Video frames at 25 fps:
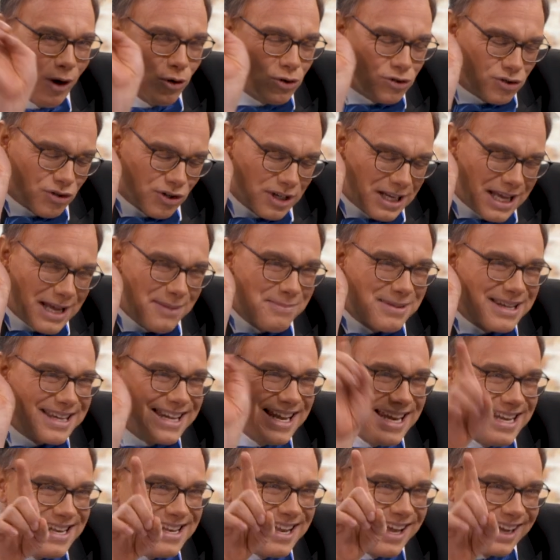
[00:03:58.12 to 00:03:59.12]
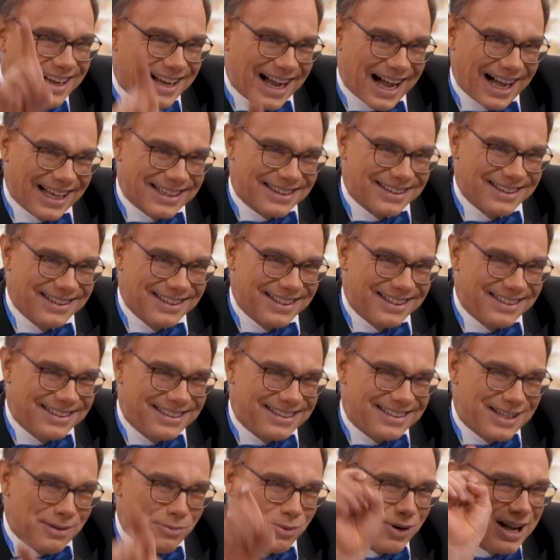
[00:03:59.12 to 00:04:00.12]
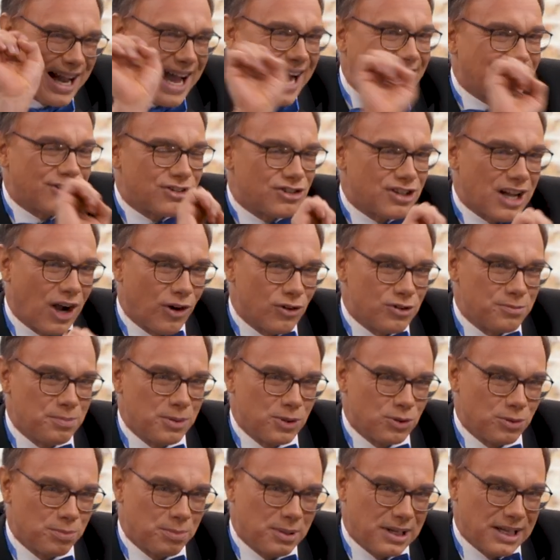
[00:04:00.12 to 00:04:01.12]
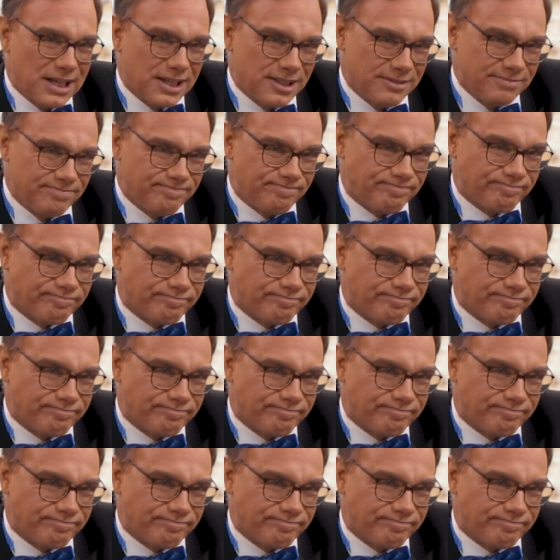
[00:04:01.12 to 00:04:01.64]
auch schon im Kindergarten die demokratische Ausbildung beginnen.